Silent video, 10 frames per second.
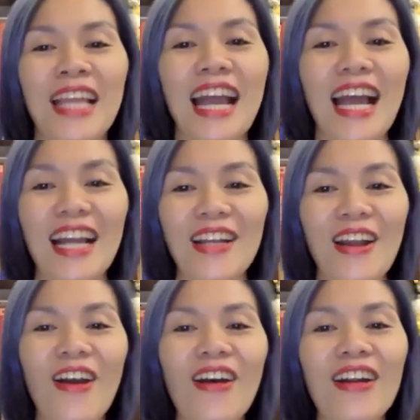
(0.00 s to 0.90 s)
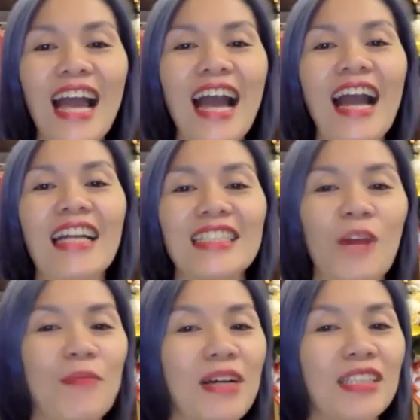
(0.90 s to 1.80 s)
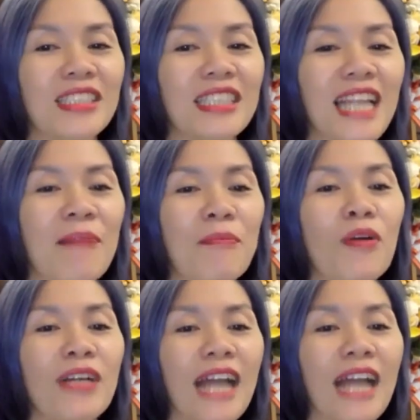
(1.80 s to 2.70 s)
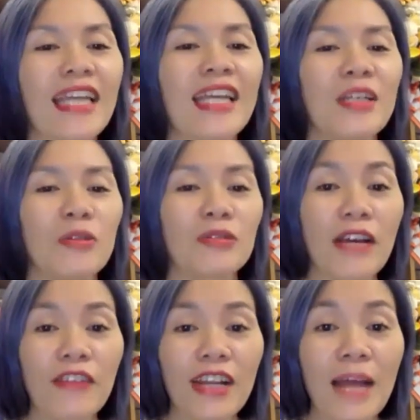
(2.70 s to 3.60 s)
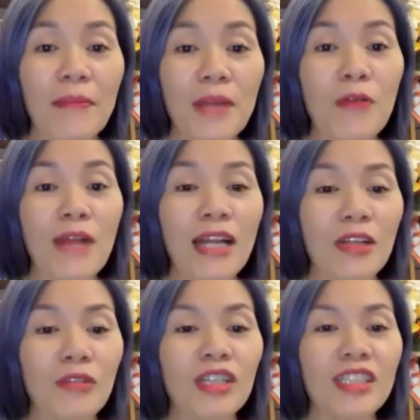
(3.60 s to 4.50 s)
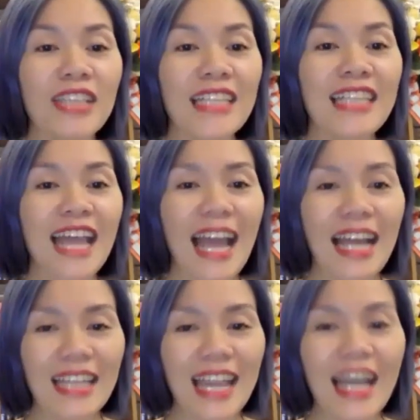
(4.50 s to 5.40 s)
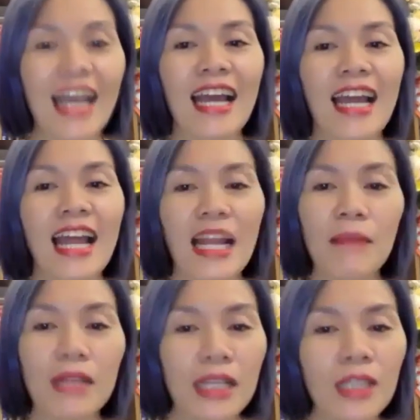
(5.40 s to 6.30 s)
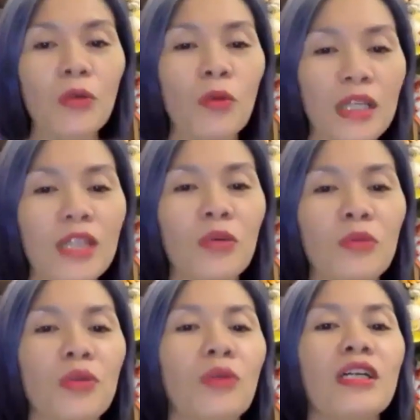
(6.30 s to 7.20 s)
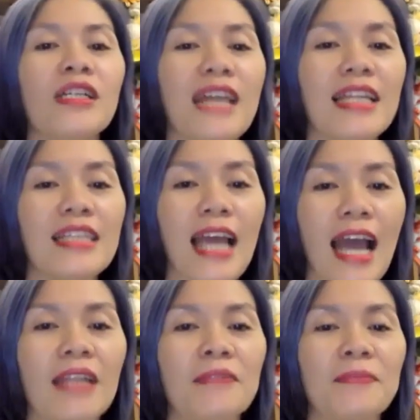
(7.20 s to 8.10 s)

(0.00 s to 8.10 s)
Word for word: À, đó là sáu bước làm mỗi ngày. Chúng ta phải làm đều đặn trong thời gian dài hạn nha. Làm liên tục liên tục trong thời gian dài hạn.